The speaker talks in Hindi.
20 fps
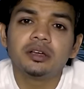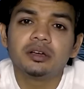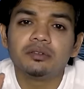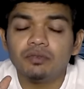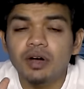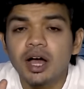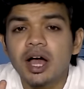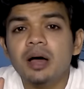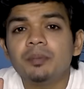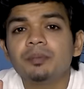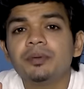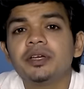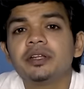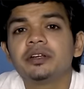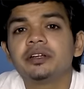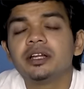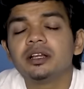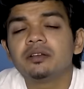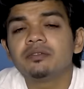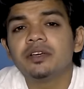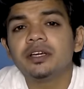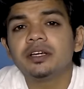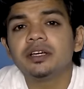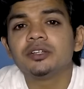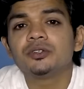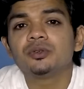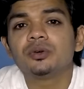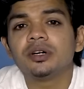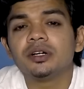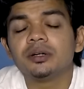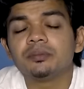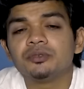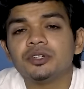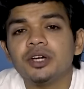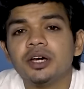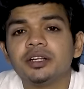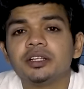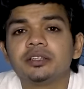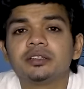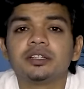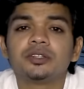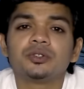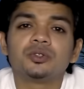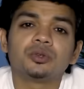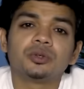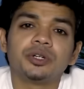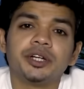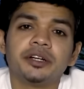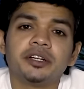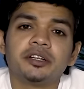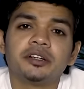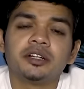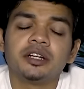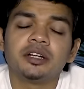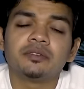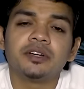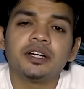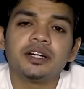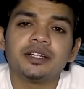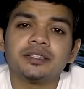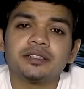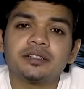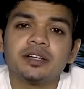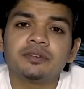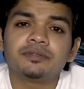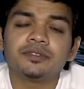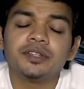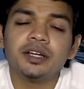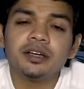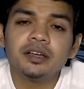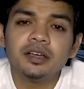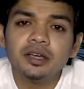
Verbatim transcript: वहाँ पे रेलवे के जो कर्मचारी थे जो इंडियन रेलवे का स्टाफ था